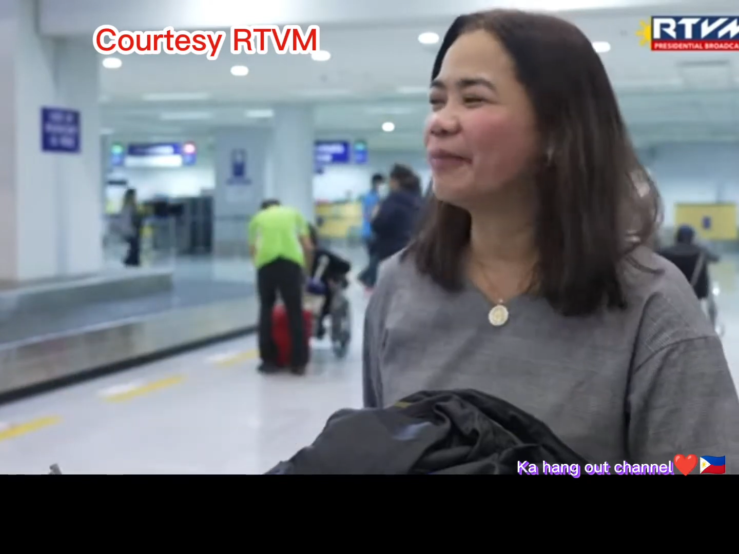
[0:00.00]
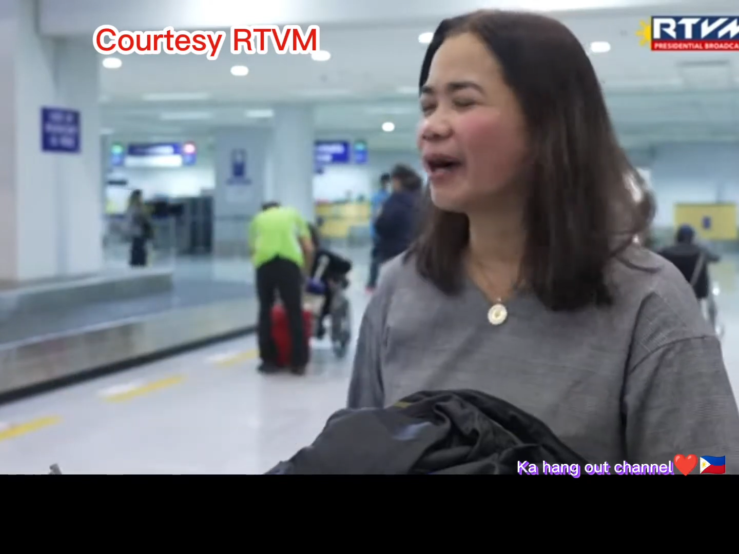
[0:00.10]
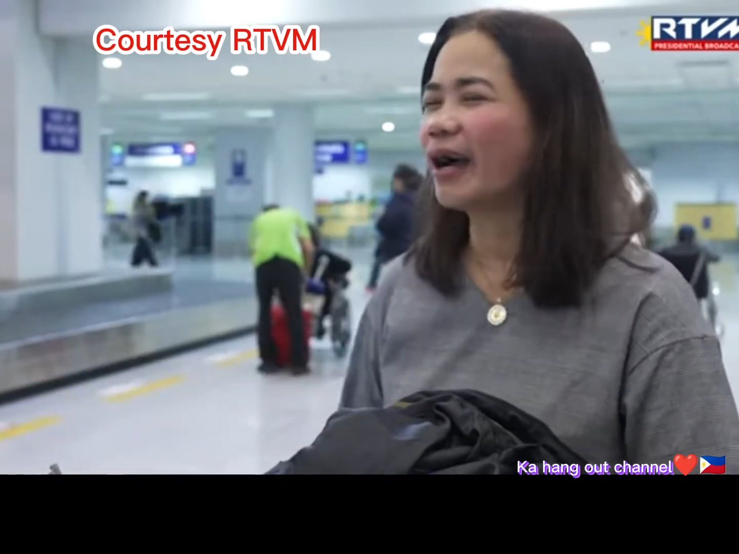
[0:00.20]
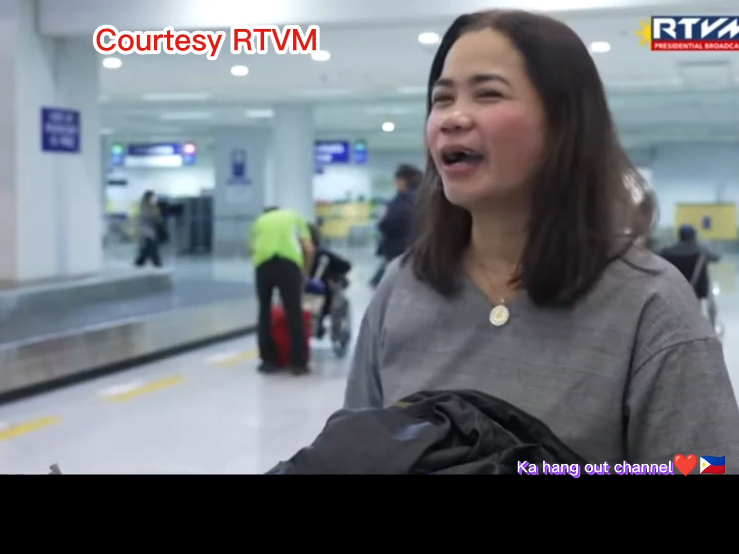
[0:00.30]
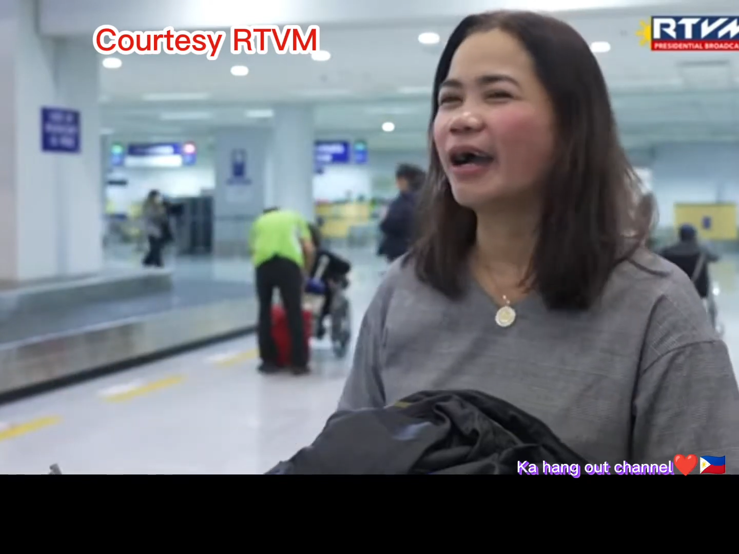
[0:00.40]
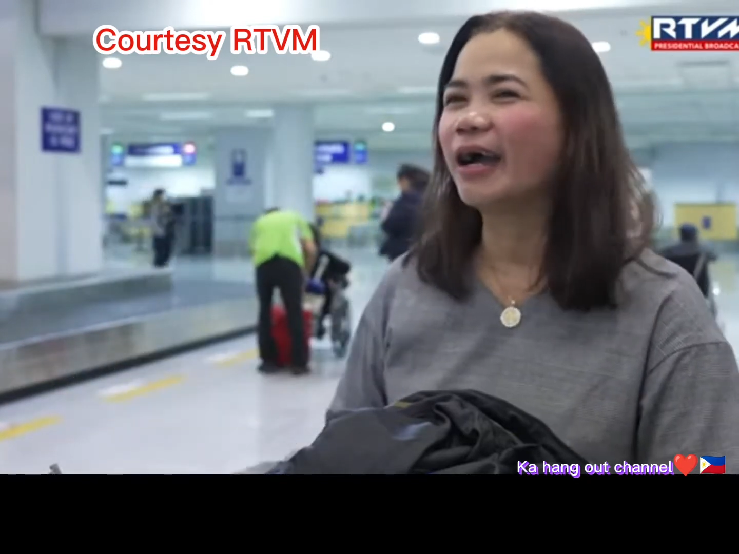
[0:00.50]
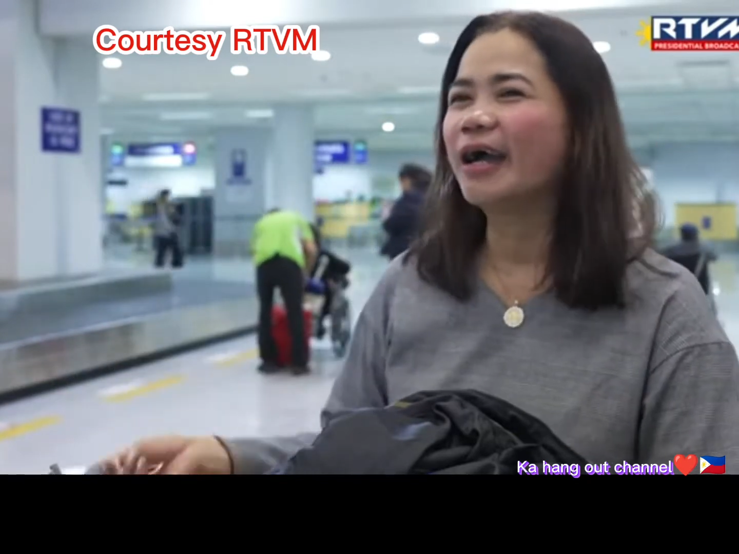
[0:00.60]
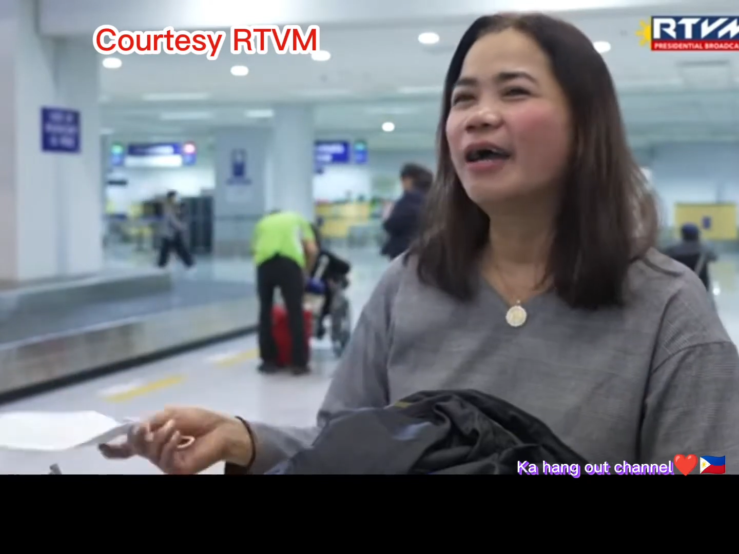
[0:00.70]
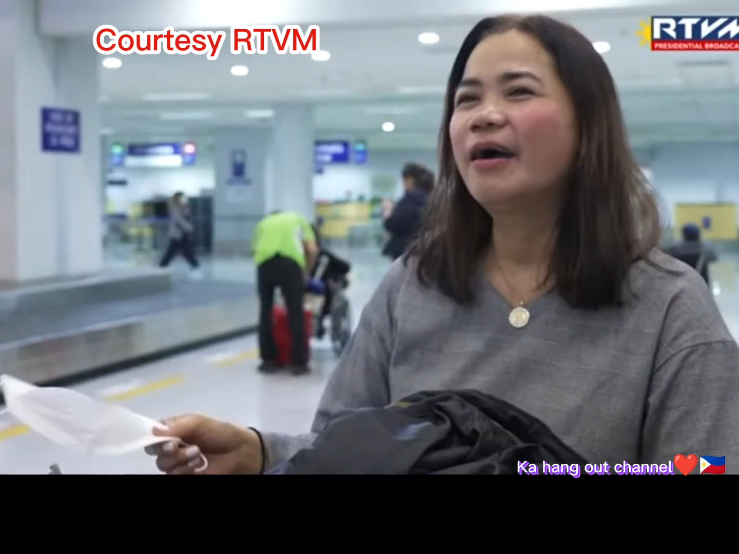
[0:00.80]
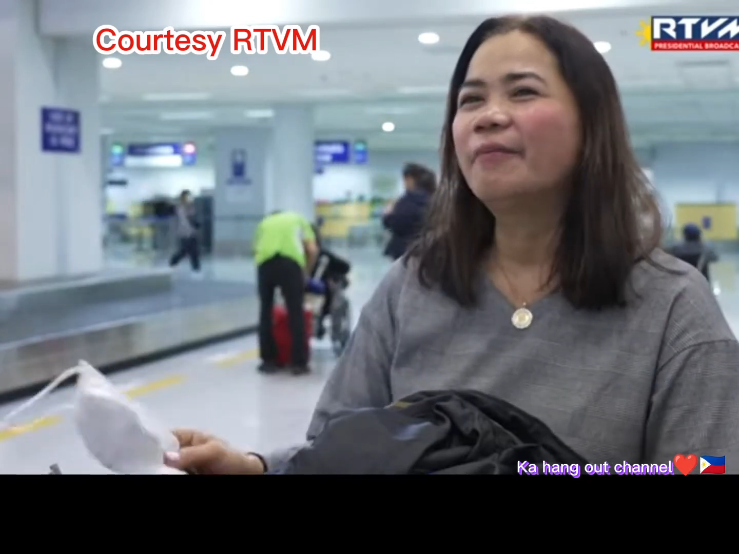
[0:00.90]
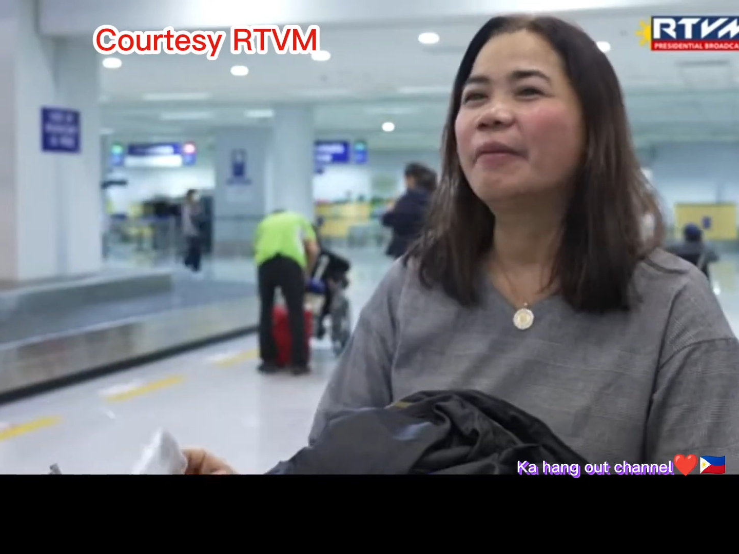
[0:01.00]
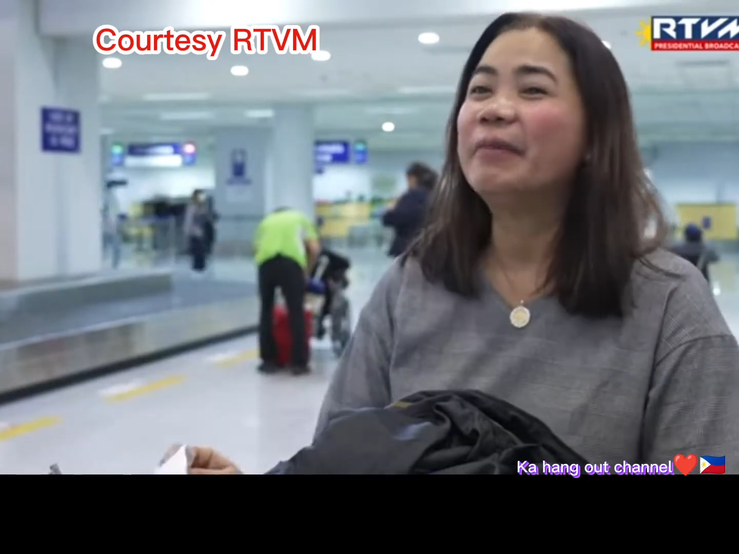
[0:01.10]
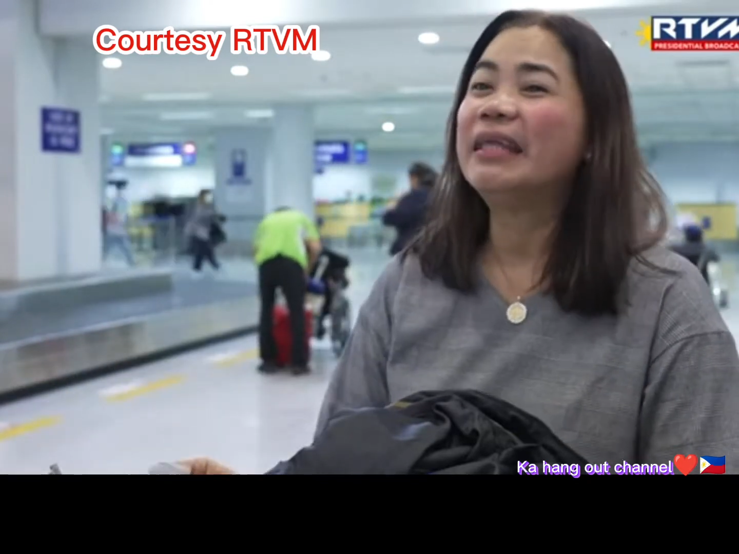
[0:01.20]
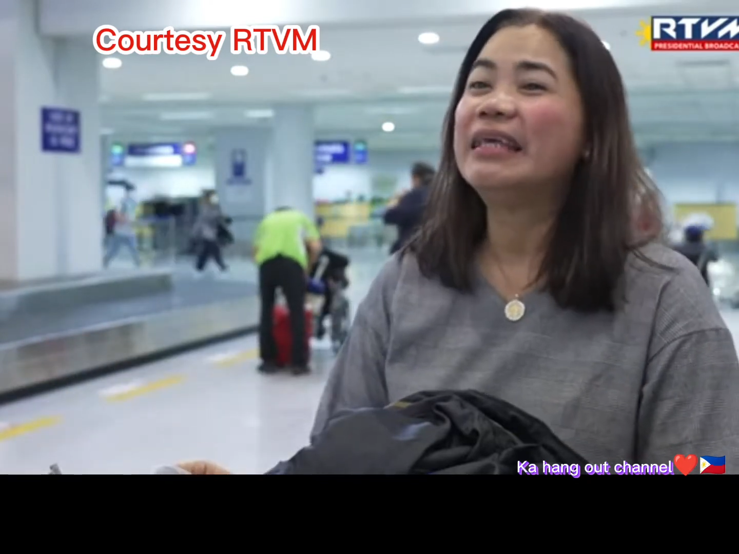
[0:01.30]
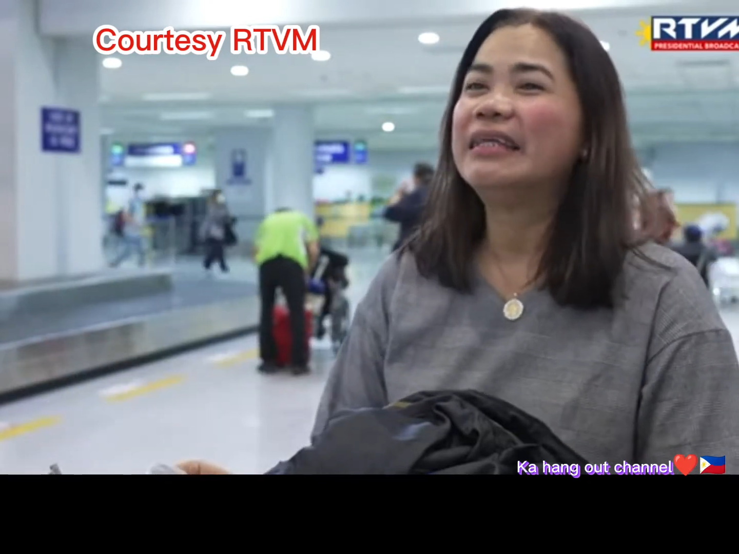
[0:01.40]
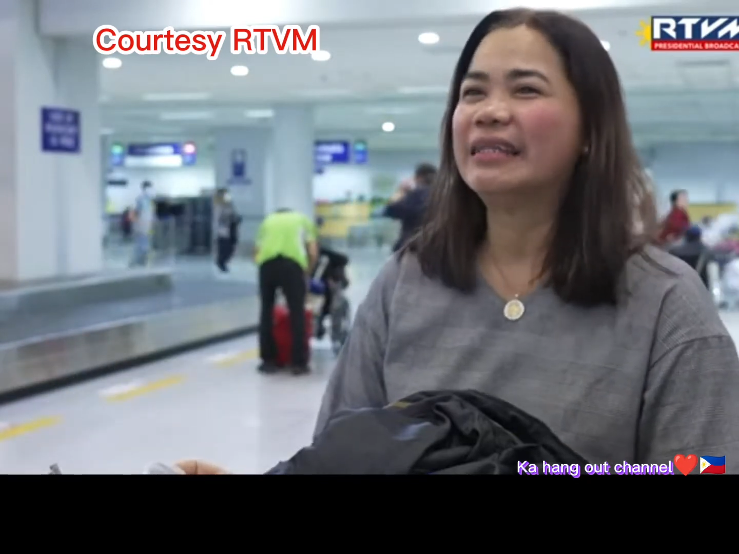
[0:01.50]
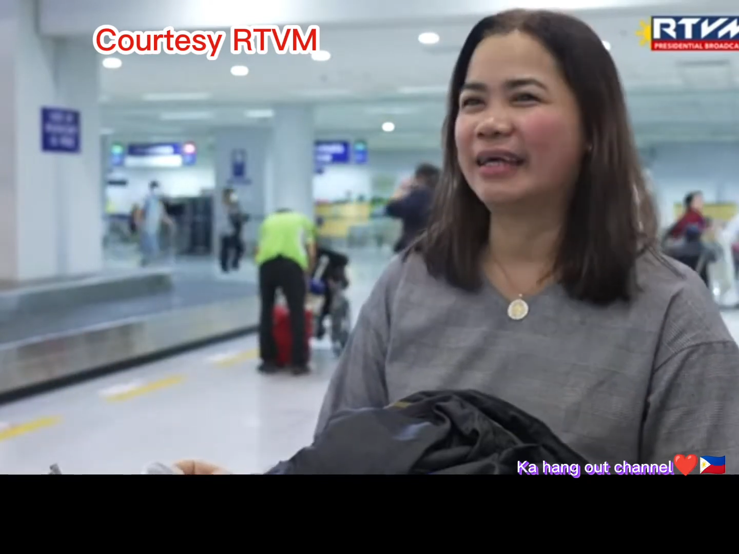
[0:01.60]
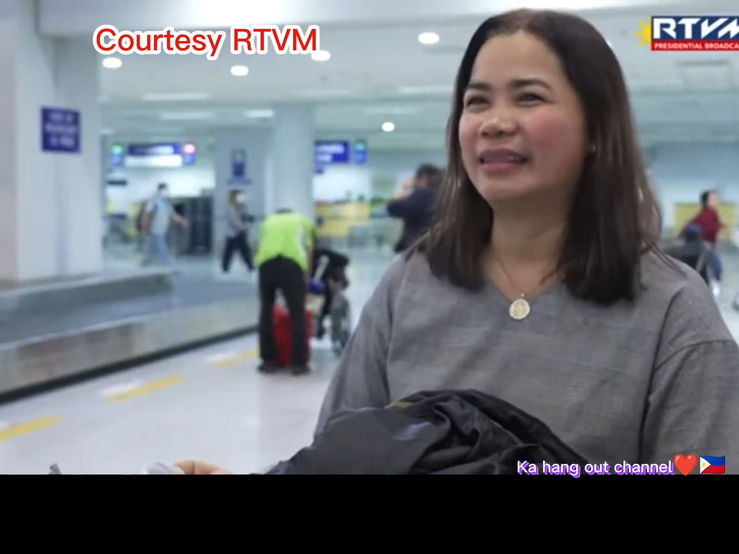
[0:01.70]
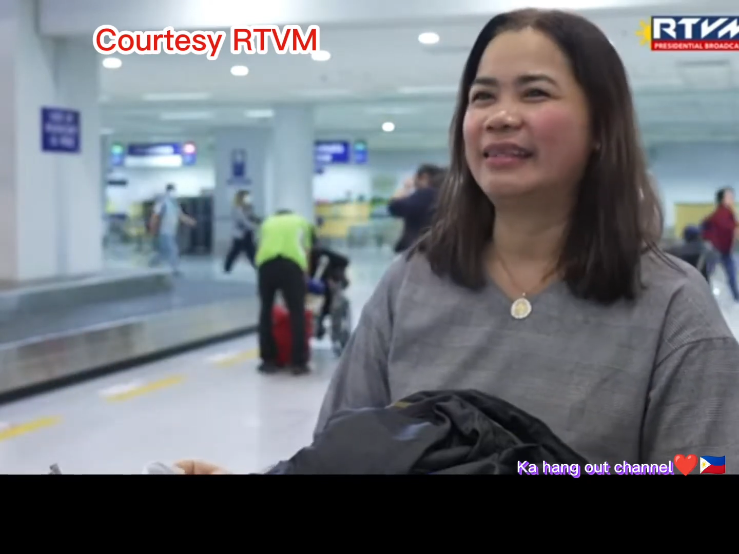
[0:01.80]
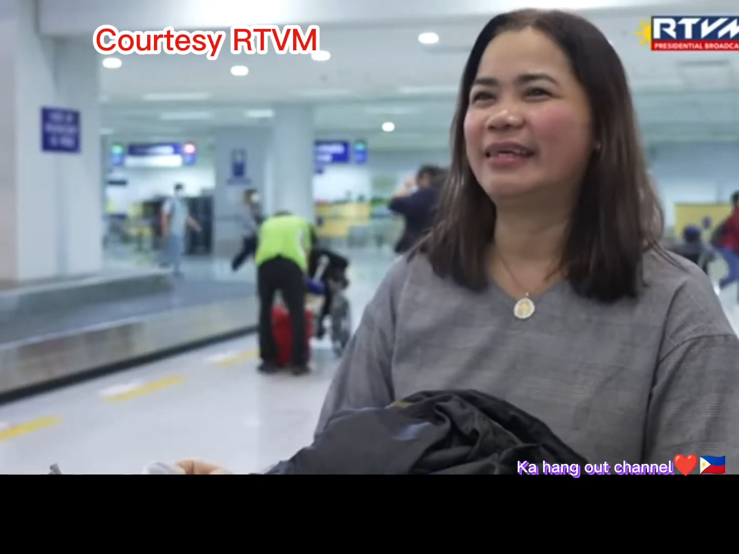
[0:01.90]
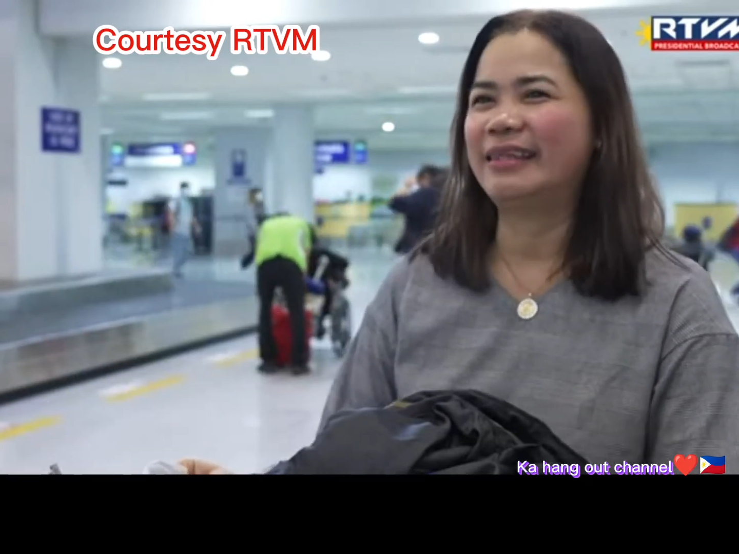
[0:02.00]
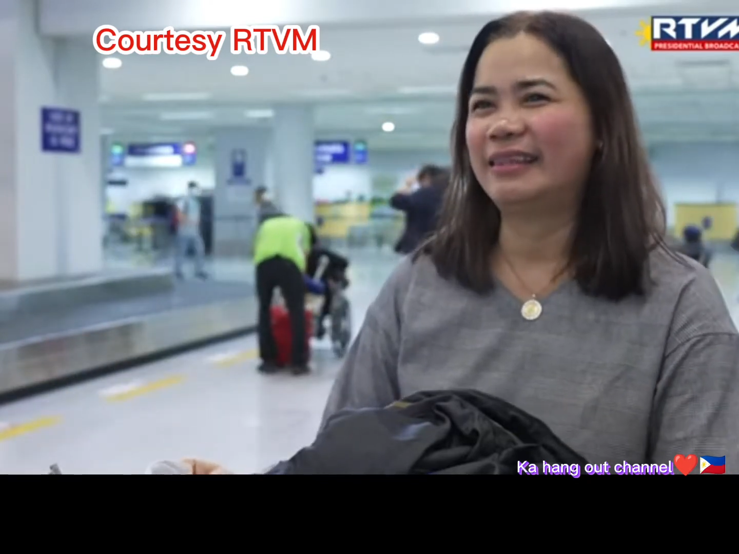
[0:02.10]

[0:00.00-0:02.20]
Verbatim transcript: mga pamilya natin.